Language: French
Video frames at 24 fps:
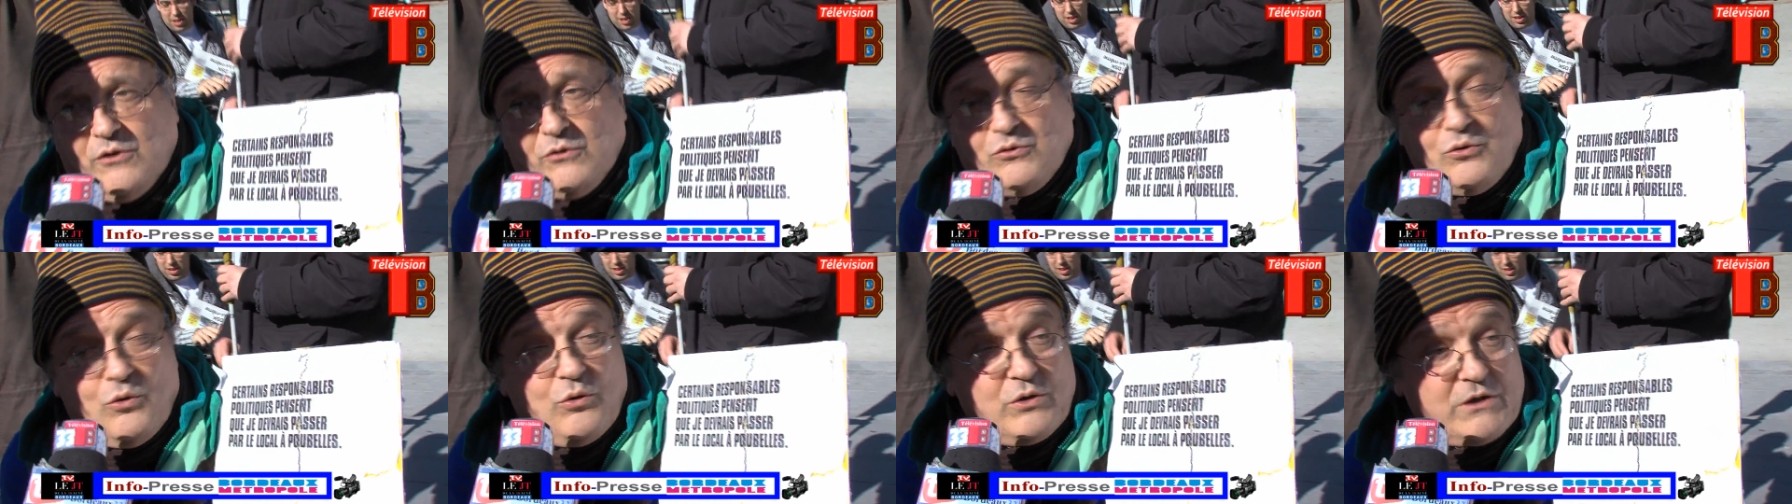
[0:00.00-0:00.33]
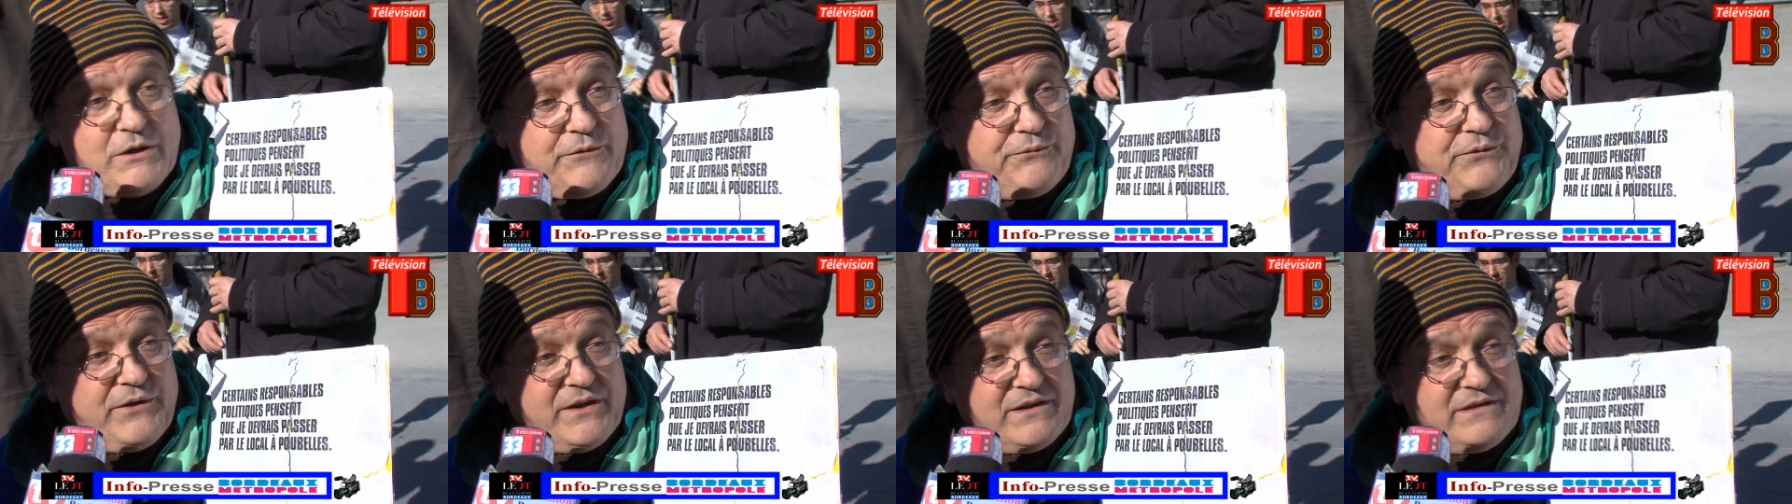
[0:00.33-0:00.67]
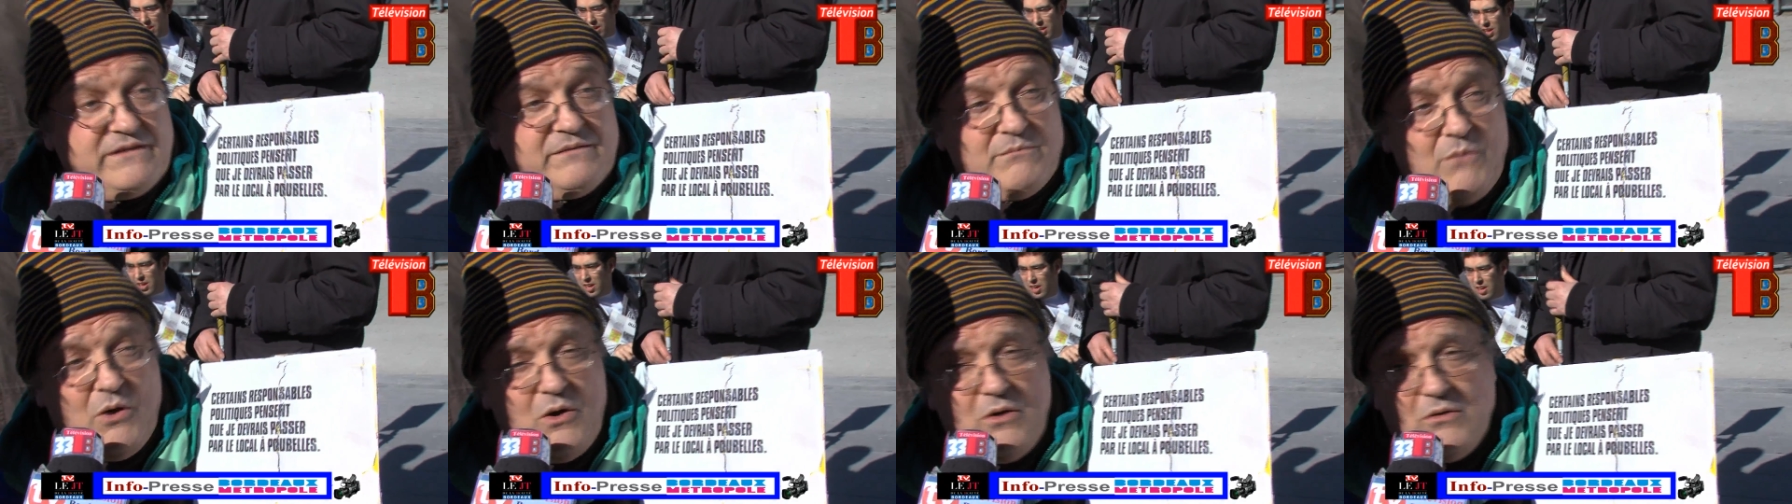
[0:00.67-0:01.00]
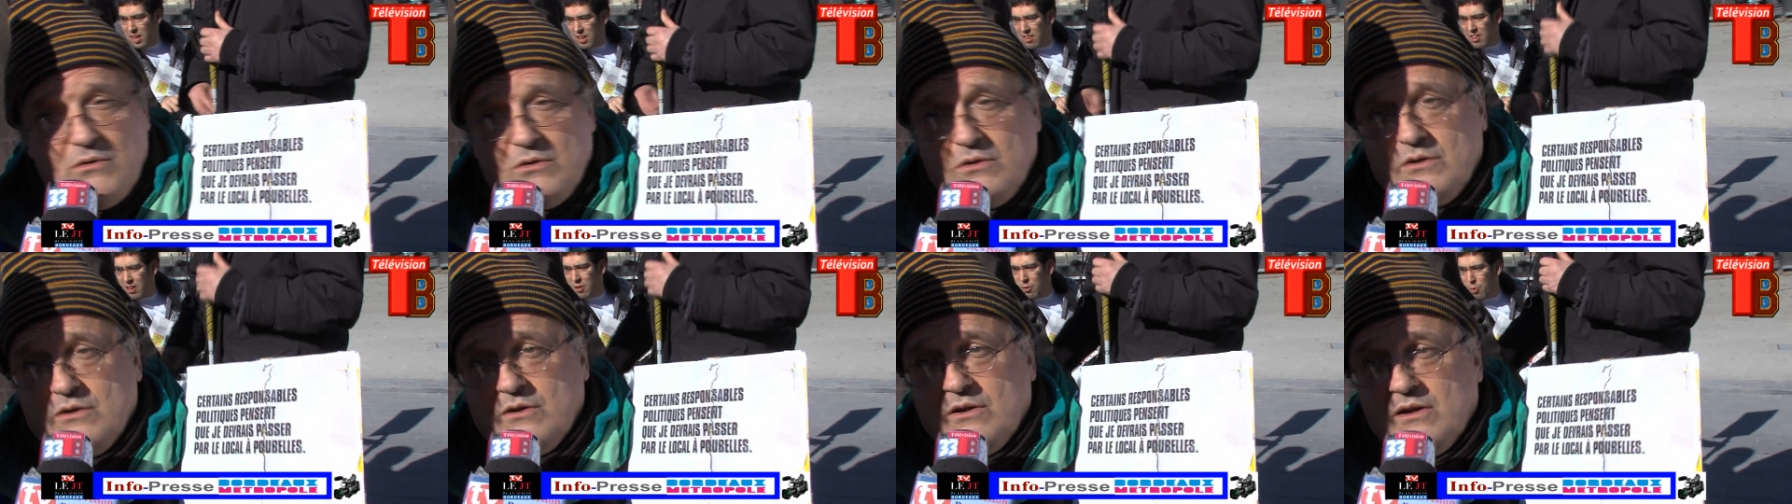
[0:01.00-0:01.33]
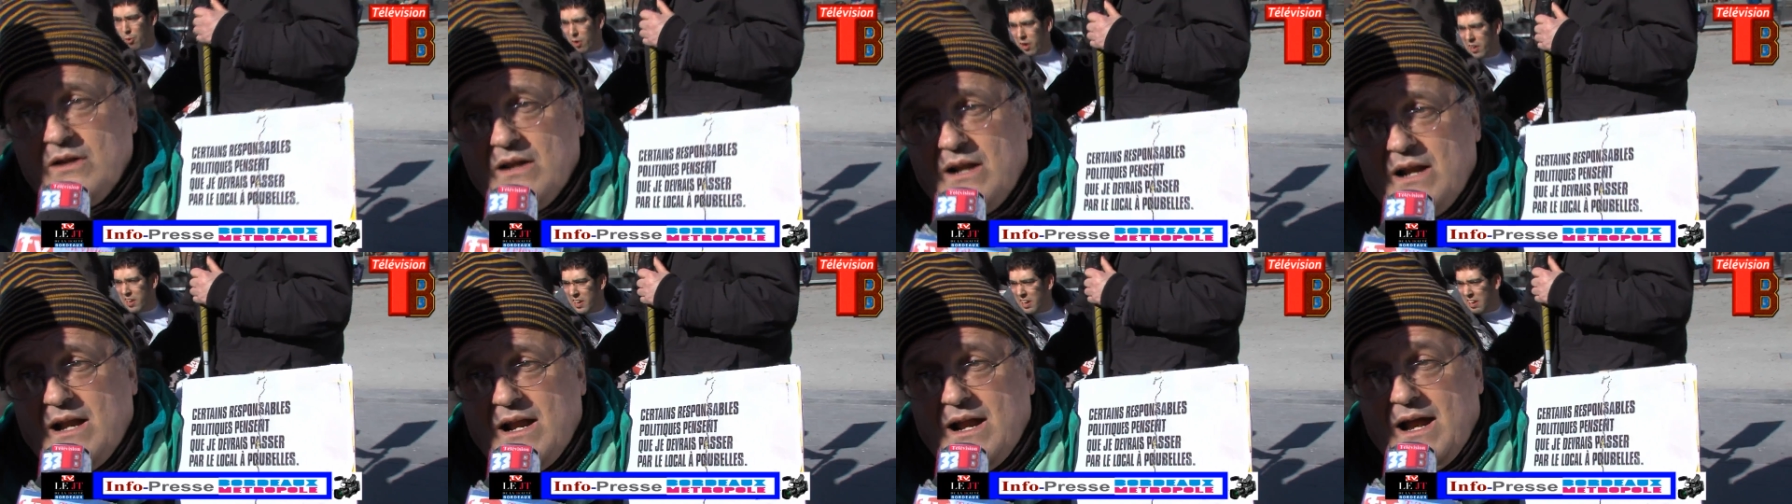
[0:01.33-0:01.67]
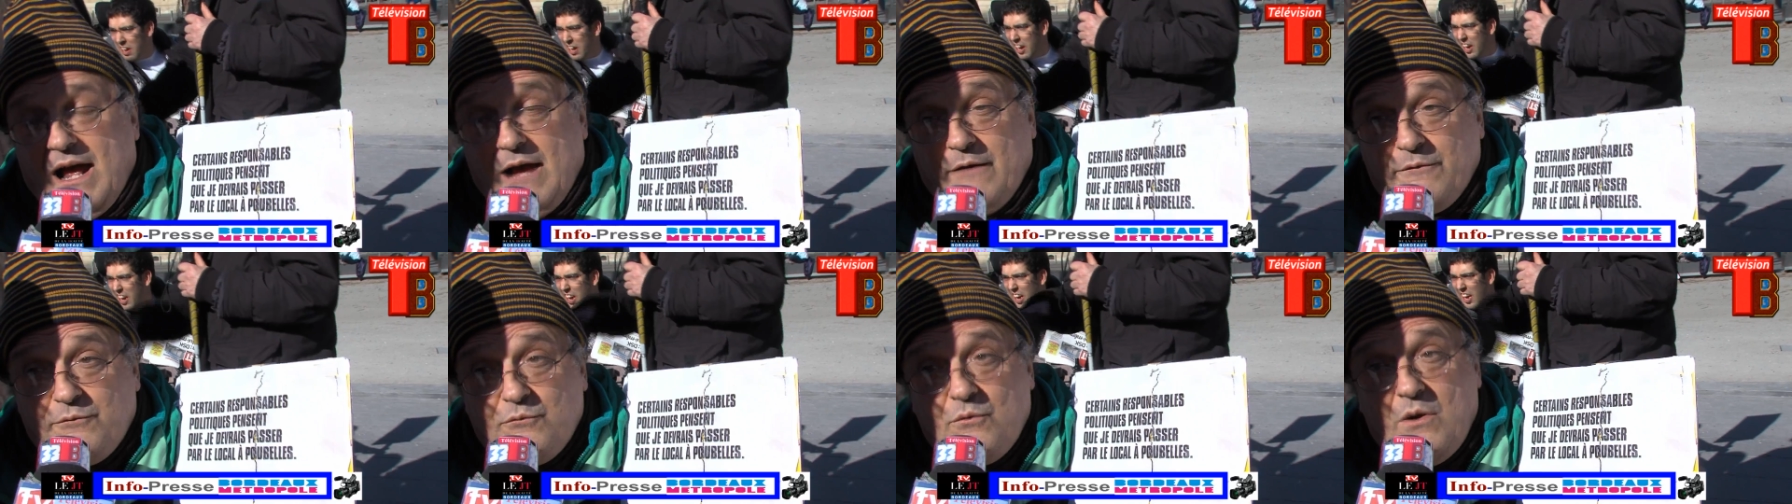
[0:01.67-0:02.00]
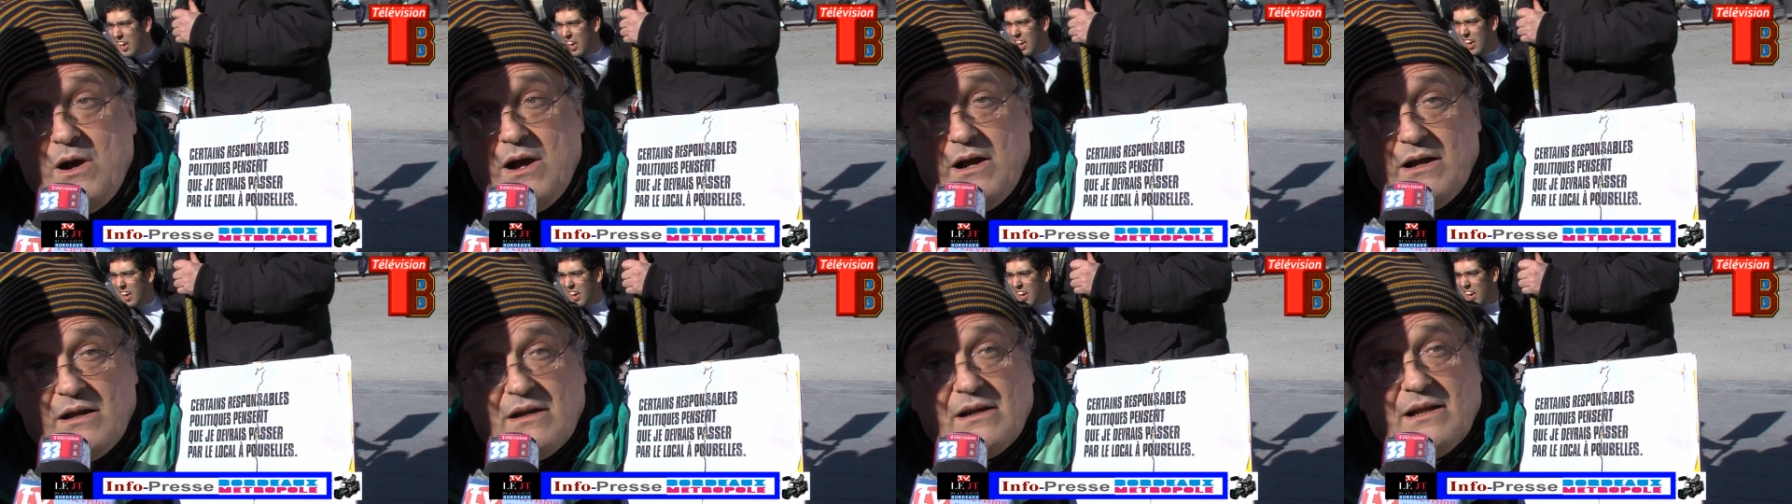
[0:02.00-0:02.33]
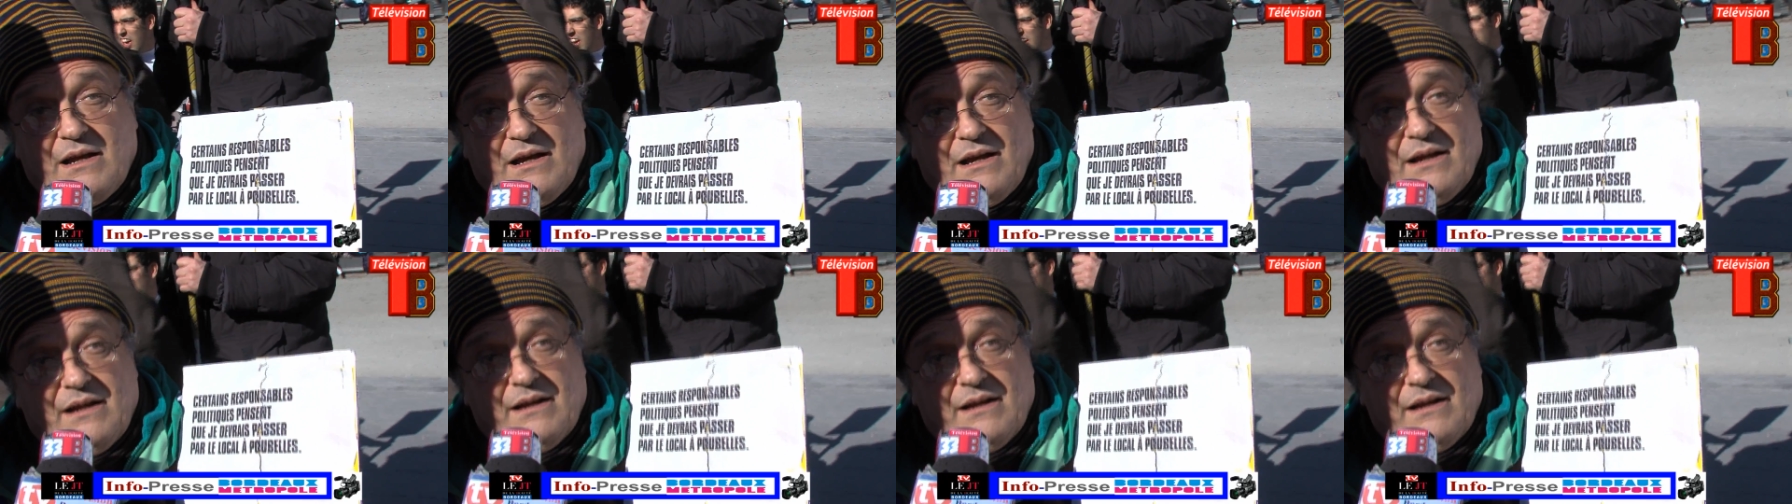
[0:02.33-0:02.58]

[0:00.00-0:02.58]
Donc effectivement, euh, avoir